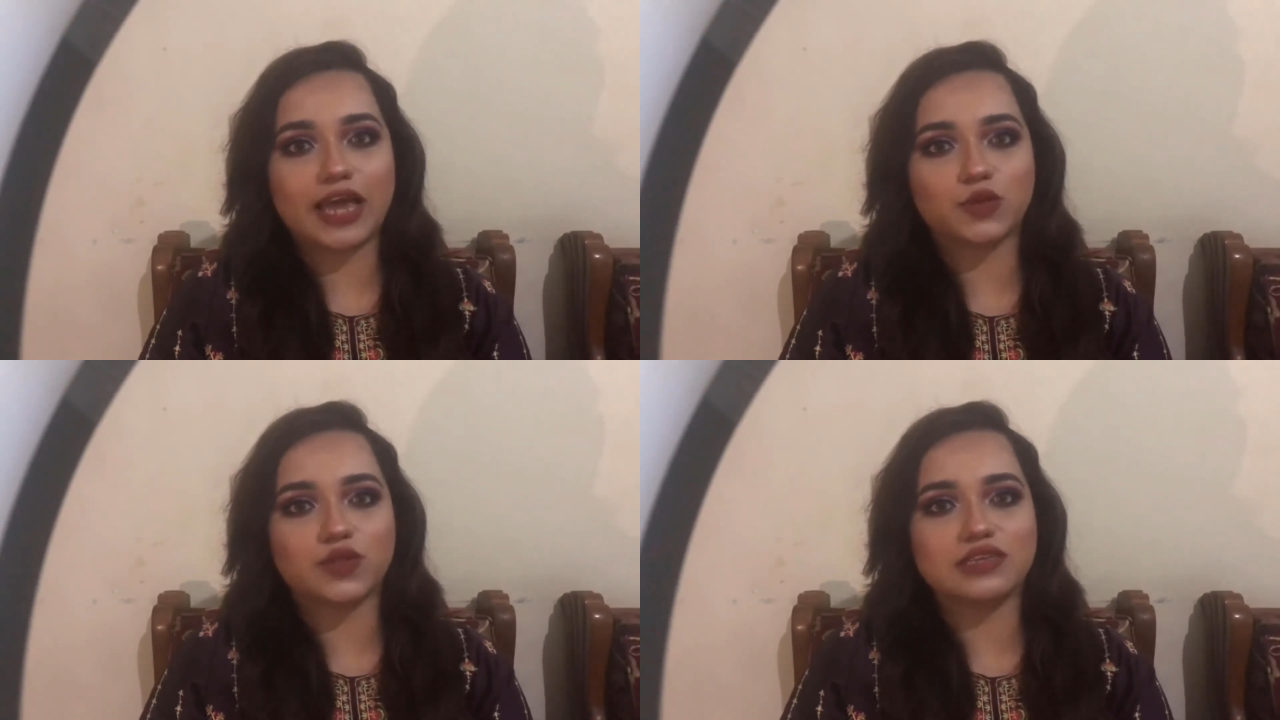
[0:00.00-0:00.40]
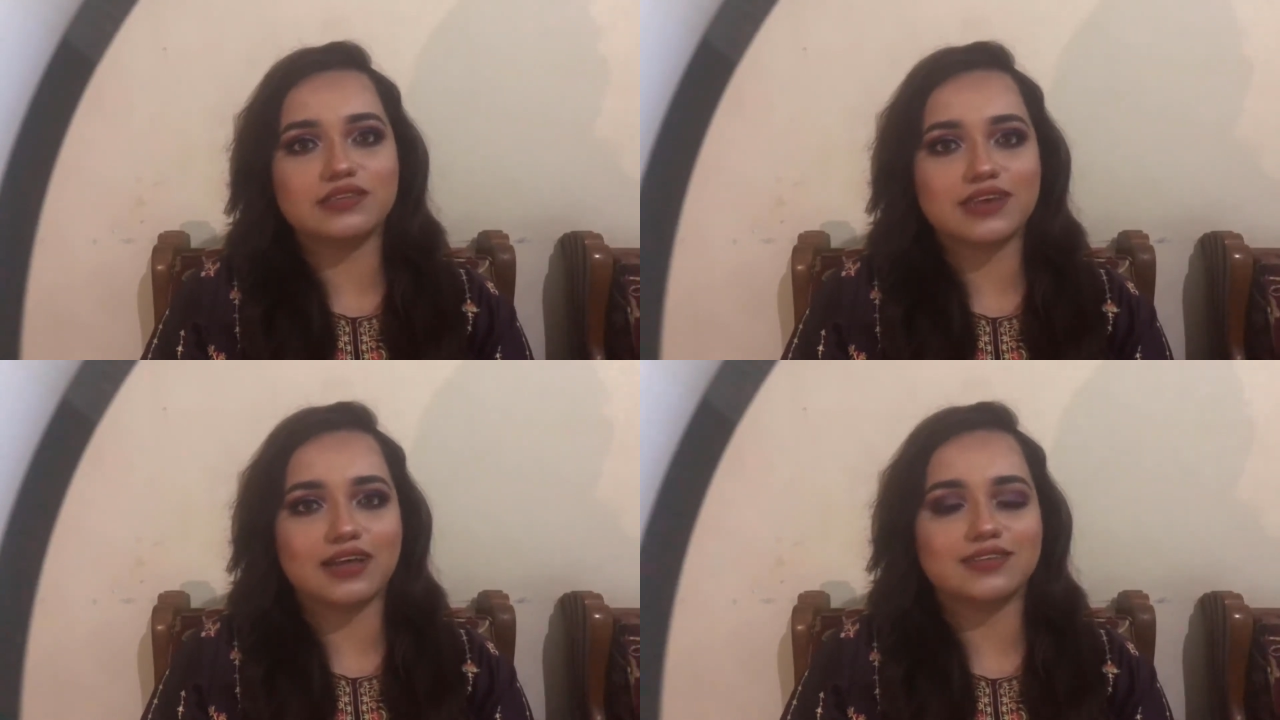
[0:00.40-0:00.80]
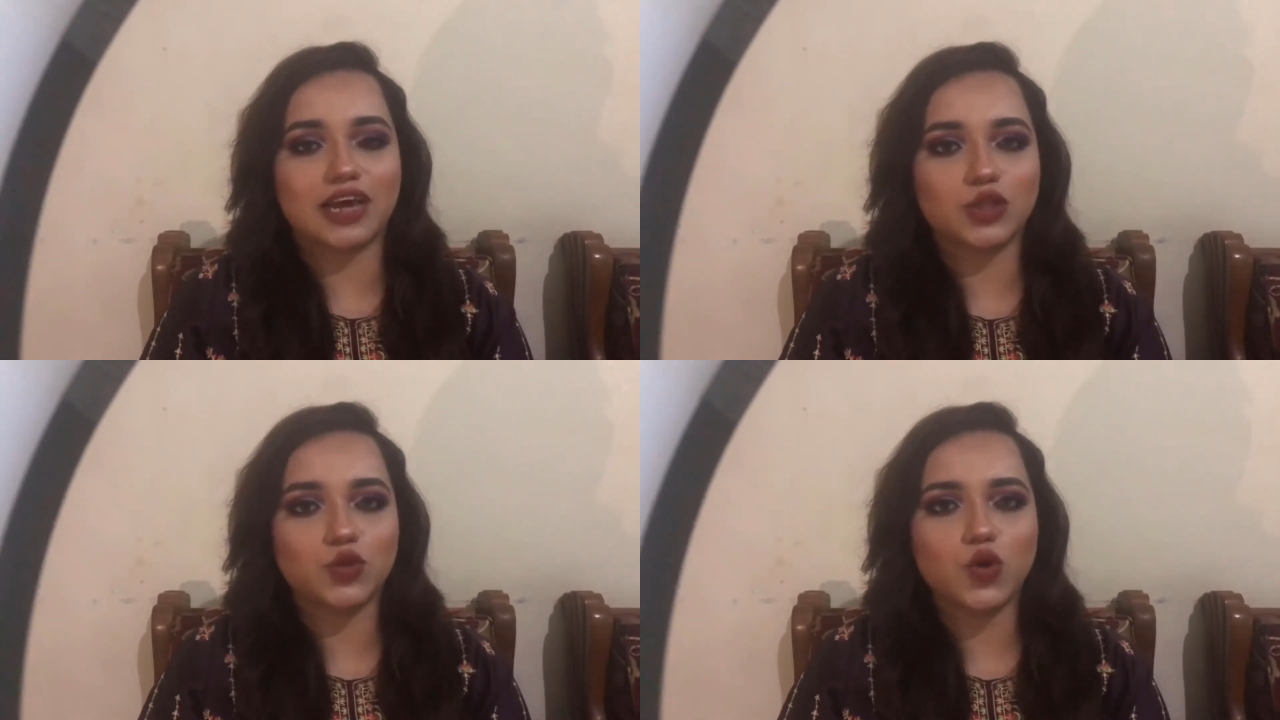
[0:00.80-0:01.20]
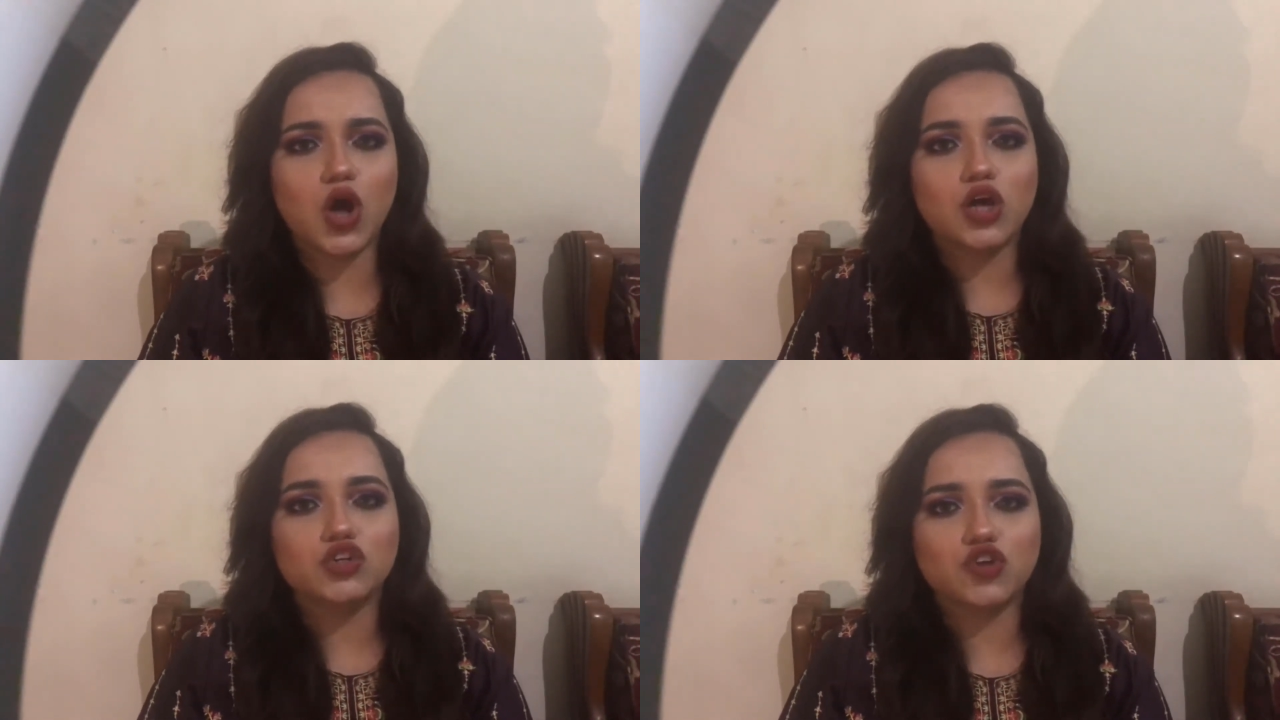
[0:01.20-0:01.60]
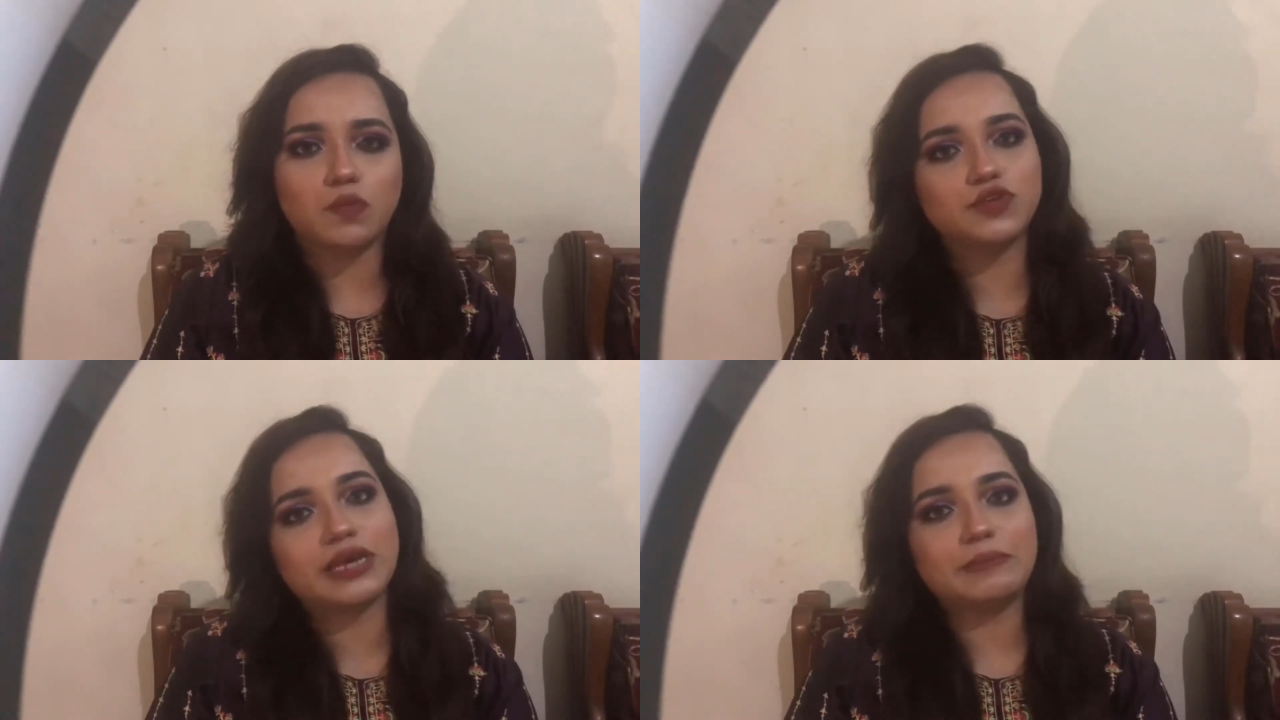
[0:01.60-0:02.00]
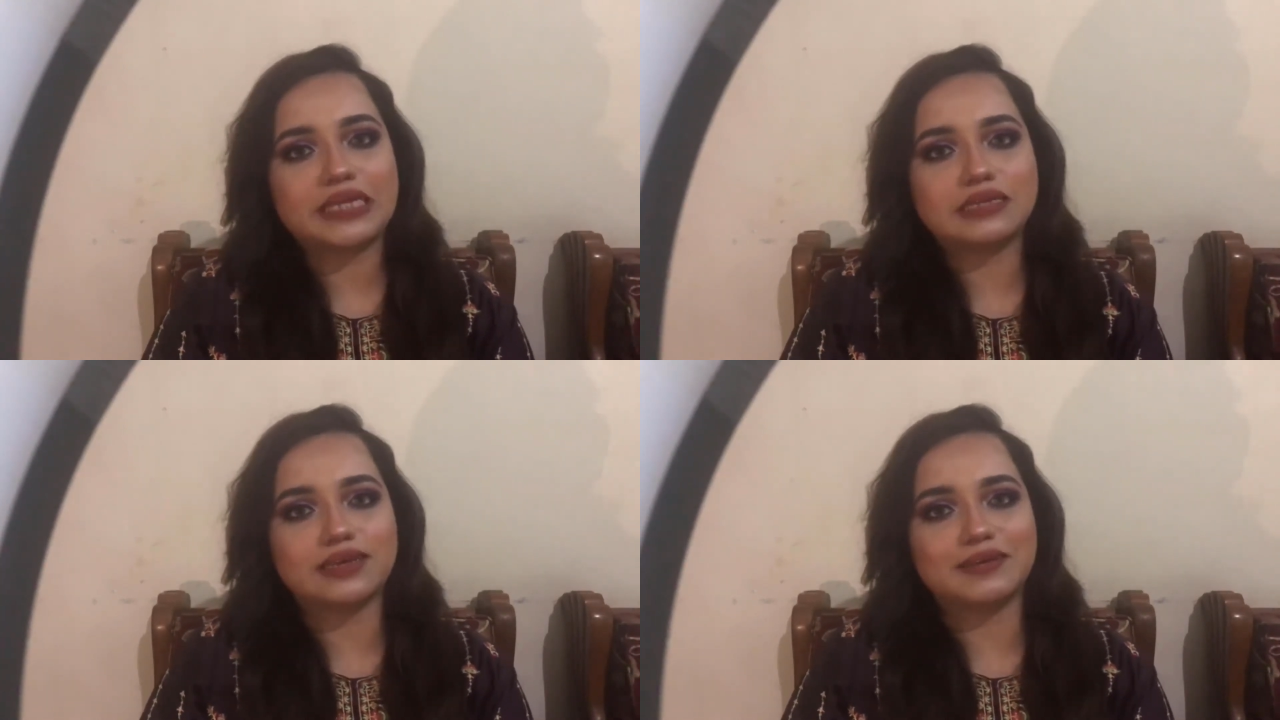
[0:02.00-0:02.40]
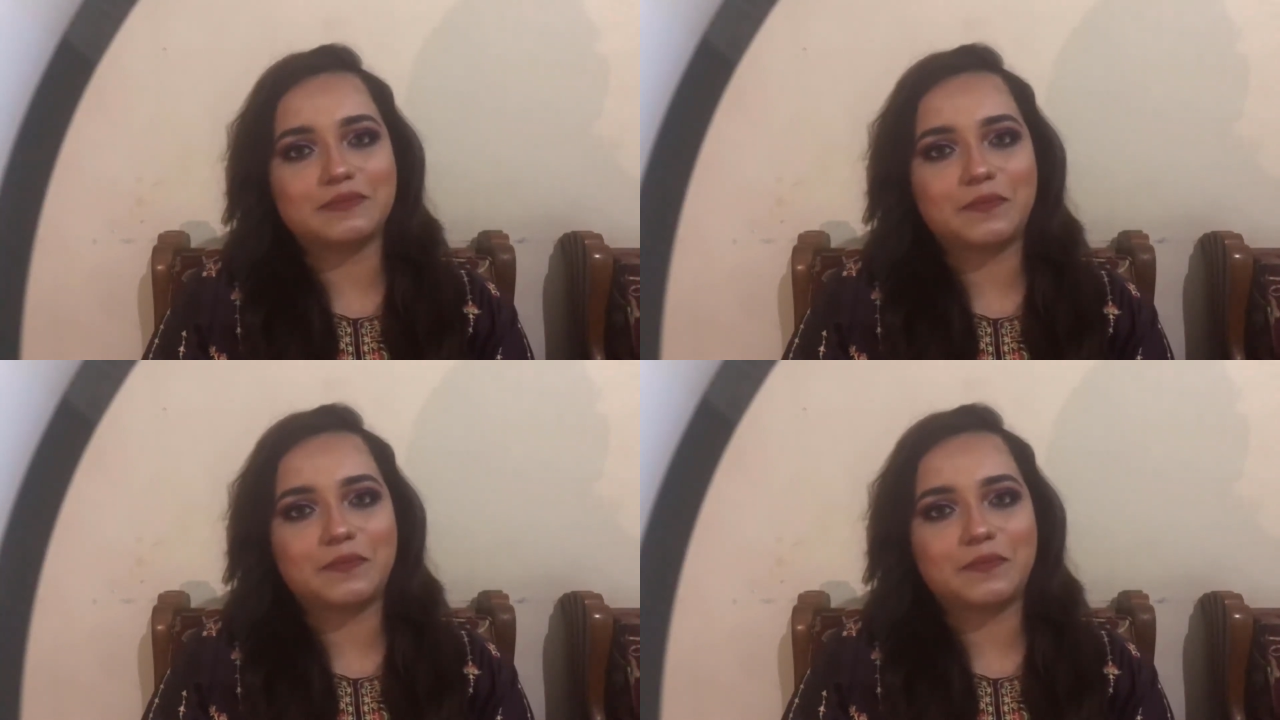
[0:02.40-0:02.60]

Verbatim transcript: এতদিন যা জানতো সবটাই মিথ্যে